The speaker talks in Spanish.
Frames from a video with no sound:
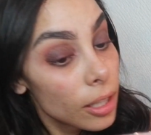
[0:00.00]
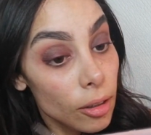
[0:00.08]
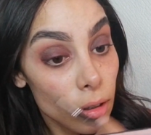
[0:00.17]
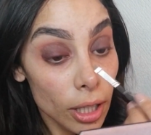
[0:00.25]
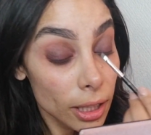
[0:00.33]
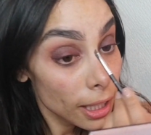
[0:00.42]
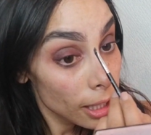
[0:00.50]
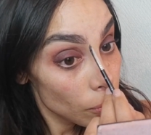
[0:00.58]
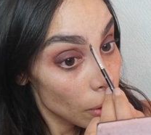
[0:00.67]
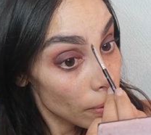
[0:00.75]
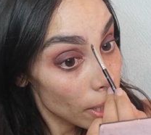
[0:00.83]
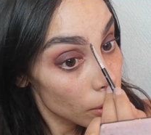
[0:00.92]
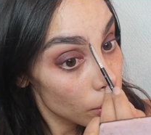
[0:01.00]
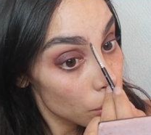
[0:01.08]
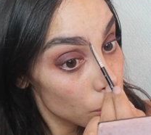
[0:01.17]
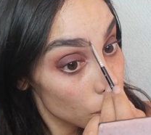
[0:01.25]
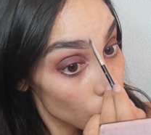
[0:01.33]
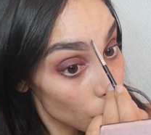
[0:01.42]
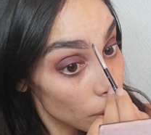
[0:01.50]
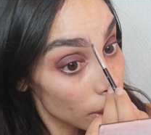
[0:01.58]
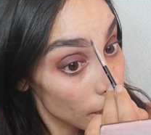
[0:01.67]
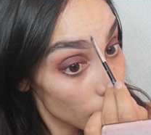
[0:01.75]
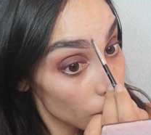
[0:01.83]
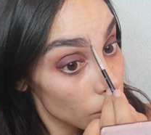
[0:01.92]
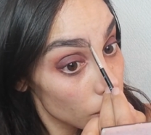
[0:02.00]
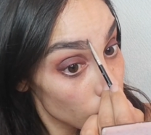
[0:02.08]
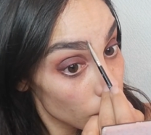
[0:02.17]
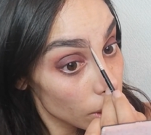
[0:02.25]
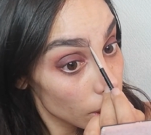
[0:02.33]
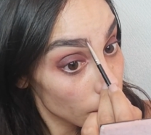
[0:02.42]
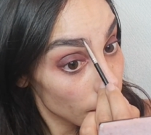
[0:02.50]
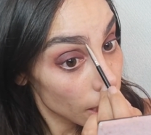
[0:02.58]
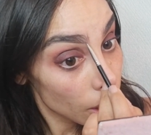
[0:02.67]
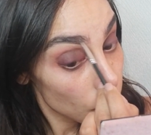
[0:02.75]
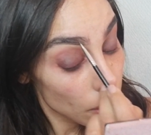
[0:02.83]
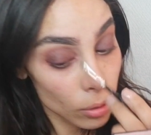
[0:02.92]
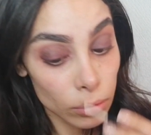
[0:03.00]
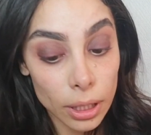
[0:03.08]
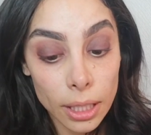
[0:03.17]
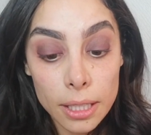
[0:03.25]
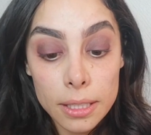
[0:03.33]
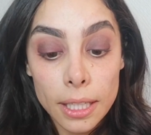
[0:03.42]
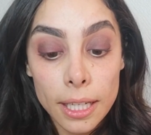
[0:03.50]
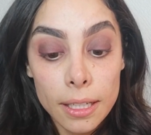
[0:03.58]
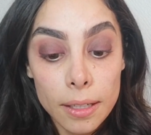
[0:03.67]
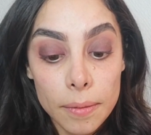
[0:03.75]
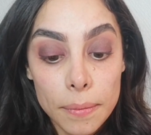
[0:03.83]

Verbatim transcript: Oigan, déjenme abajo en sus comentarios qué rímel utilizan